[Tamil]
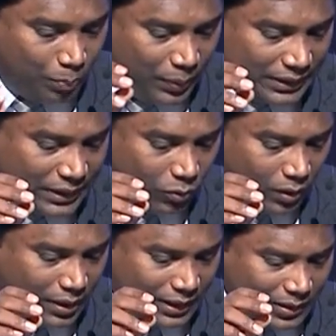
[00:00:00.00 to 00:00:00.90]
முப்பத்தி
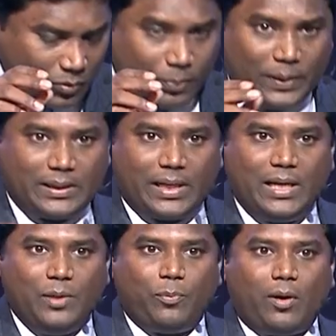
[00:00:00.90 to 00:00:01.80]
ஒன்றுலேருந்து முப்பத்தி
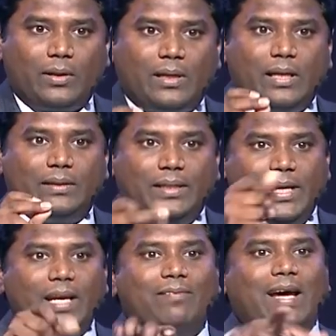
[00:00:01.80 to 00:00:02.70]
ரெண்டு போகிறதுல
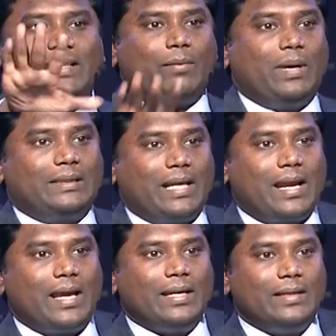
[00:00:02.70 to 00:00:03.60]
திடீர்னு வார்த்தை
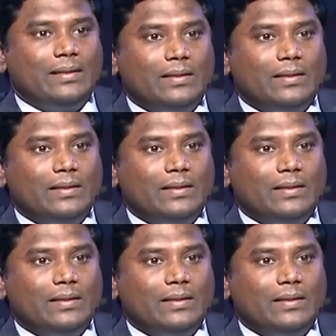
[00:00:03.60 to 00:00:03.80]
மாற்றிடுறாரு